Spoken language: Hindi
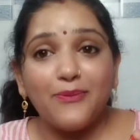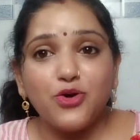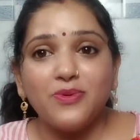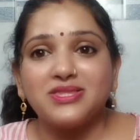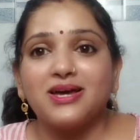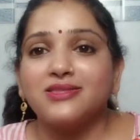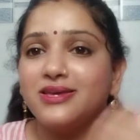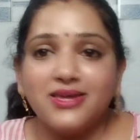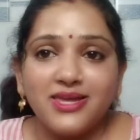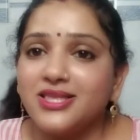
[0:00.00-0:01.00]
आपको बता
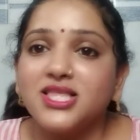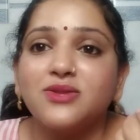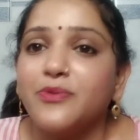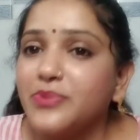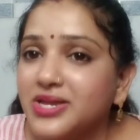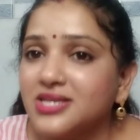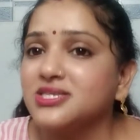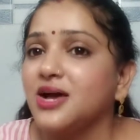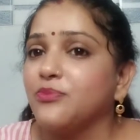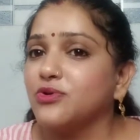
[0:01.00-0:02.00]
दें एक दिन में पीने
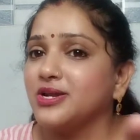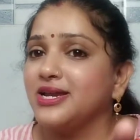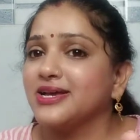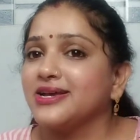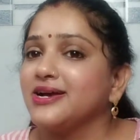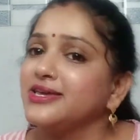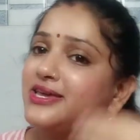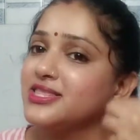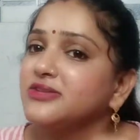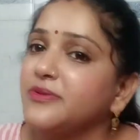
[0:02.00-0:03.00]
से आपको नहीं लगेगा
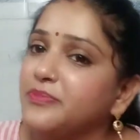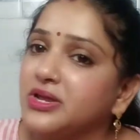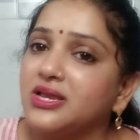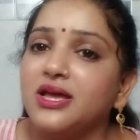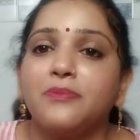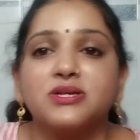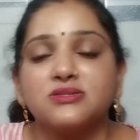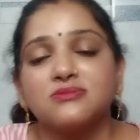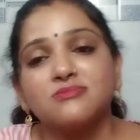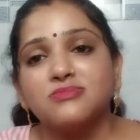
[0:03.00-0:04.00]
कि एक दिन में पी लिया
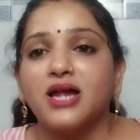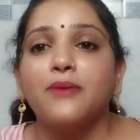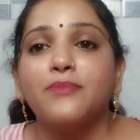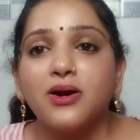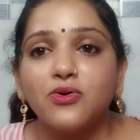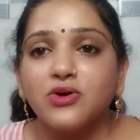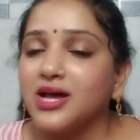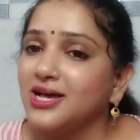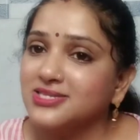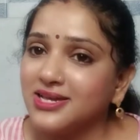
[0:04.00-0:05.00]
बस रामबाड़ हो
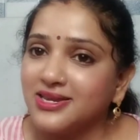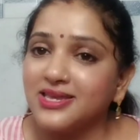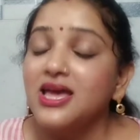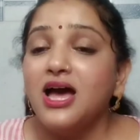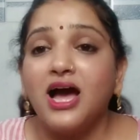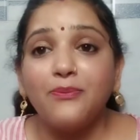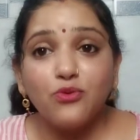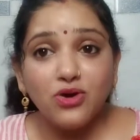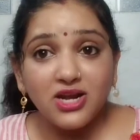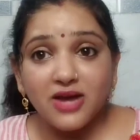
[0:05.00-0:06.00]
गया ऐसा नहीं
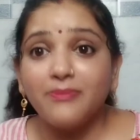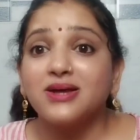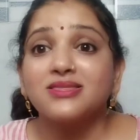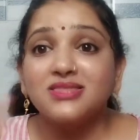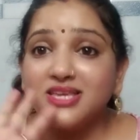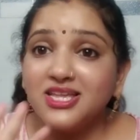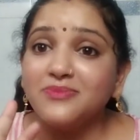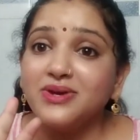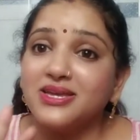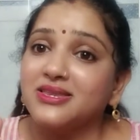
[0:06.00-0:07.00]
आपको लगभग
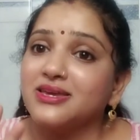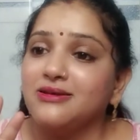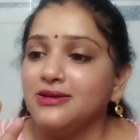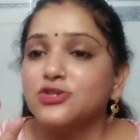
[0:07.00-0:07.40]
तीन महीने